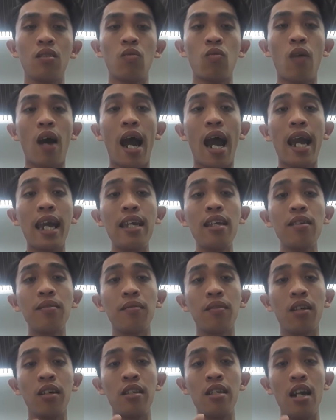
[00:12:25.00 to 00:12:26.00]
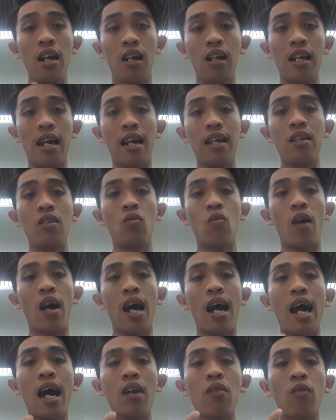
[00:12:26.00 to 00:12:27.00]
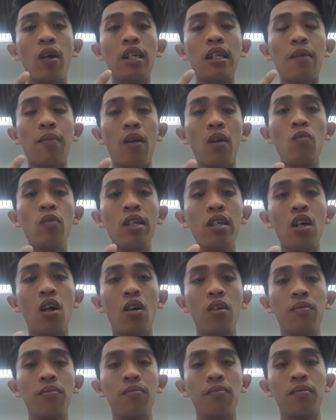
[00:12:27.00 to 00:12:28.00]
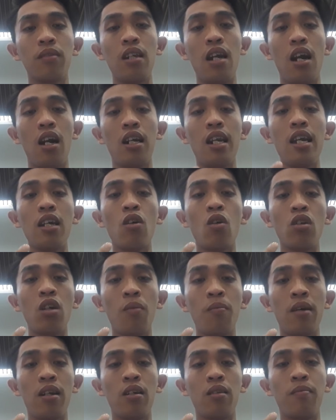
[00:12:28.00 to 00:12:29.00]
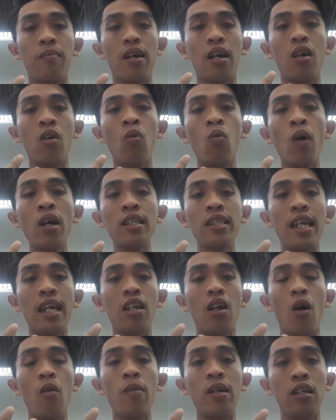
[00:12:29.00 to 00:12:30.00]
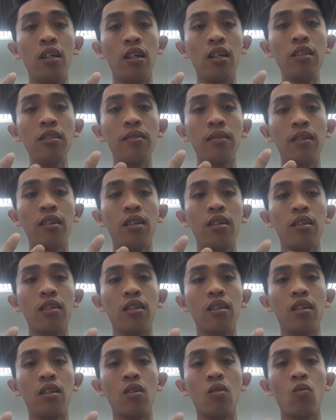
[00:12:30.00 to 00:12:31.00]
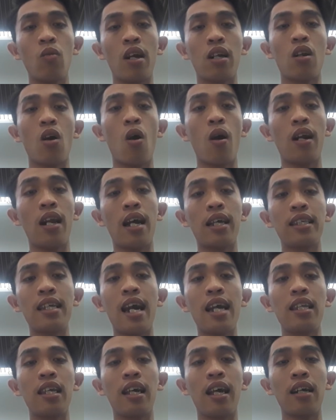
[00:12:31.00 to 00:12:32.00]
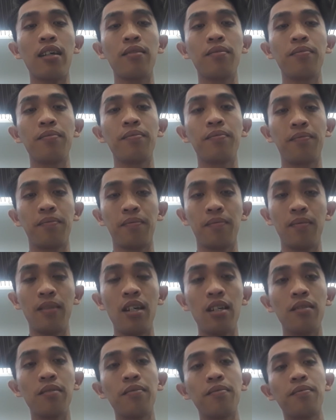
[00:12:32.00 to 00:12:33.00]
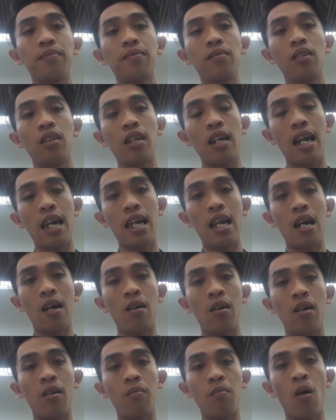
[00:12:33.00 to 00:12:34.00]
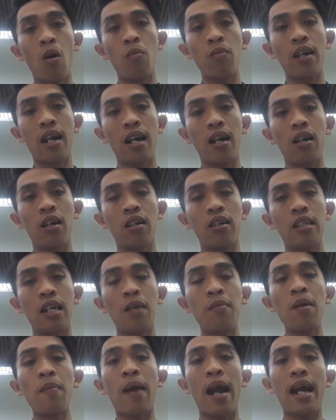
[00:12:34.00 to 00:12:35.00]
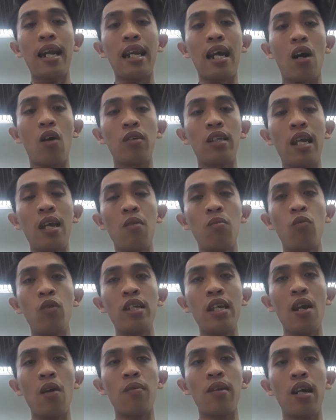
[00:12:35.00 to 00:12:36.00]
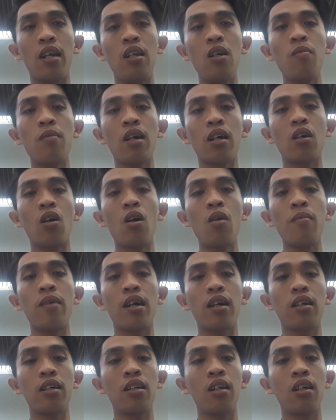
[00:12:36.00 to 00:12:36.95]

phải dừng lại và anh phải tìm hiểu nguyên do, đừng đi con đường mình mà quát xe đổ mình nữa, hoàn toàn là sai sự thật đó. Thì à, mong rằng những mấy bạn nào xem video này nếu mà có mà